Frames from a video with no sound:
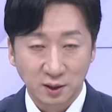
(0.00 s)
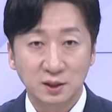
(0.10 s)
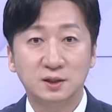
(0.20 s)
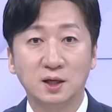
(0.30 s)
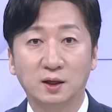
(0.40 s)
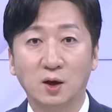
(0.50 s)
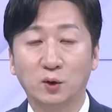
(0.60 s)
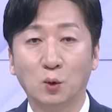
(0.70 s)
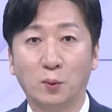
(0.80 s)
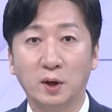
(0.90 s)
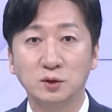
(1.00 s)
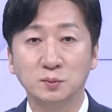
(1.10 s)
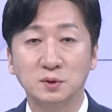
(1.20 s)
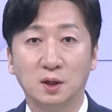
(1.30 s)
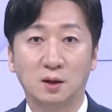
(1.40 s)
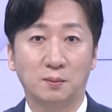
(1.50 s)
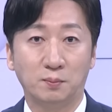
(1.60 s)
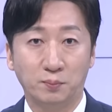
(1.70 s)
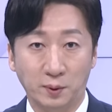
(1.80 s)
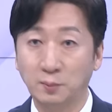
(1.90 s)
2차 개혁이 이번에 좀 이제
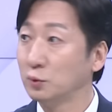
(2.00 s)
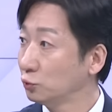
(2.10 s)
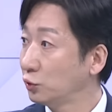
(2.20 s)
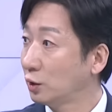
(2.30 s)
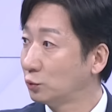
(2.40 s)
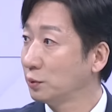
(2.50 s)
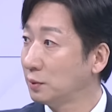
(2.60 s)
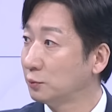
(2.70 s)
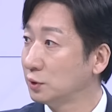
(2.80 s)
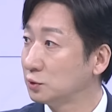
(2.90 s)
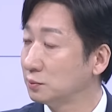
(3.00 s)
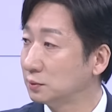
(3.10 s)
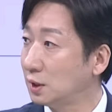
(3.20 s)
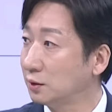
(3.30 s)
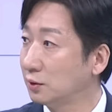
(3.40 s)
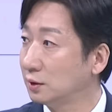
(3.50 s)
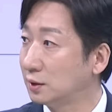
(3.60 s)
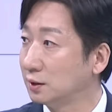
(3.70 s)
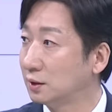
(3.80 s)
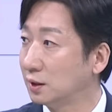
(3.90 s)
방문 후에 국빈 방문에 좀 타결이
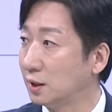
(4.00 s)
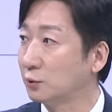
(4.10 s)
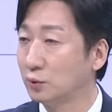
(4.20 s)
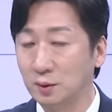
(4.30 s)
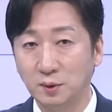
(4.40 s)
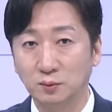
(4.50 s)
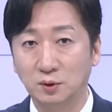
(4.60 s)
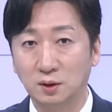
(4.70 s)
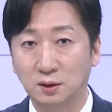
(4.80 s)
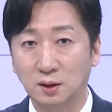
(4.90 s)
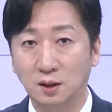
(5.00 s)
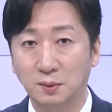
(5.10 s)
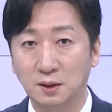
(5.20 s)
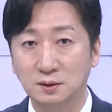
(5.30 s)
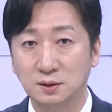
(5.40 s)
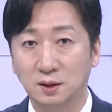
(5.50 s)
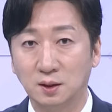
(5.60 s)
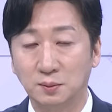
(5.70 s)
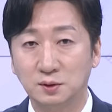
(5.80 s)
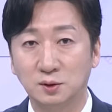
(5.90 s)
된다라고 하면 네. 우리
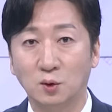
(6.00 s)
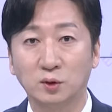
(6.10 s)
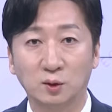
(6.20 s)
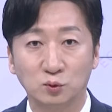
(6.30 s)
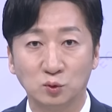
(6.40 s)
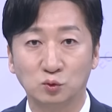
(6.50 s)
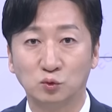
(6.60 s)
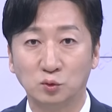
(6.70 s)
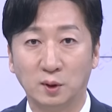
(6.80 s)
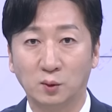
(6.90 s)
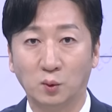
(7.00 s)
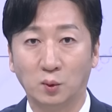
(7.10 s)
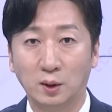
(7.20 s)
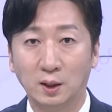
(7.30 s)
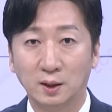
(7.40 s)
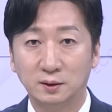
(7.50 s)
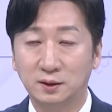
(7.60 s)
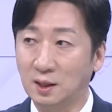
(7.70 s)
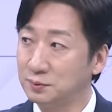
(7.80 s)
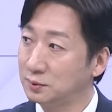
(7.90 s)
K방산에 미칠 영향도 좀 궁금하고 네.
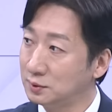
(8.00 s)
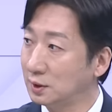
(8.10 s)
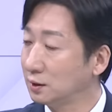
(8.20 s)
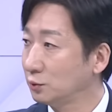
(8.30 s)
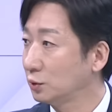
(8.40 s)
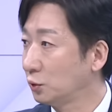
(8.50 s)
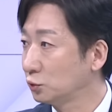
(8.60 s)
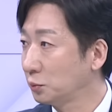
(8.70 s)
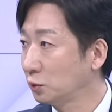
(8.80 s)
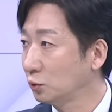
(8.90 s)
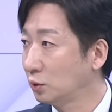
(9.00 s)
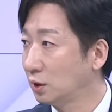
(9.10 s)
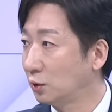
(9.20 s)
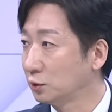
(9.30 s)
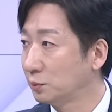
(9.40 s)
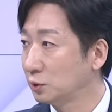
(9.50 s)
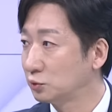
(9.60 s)
특히 앞서서 잠깐 우리 권혁중 평론가가 언급해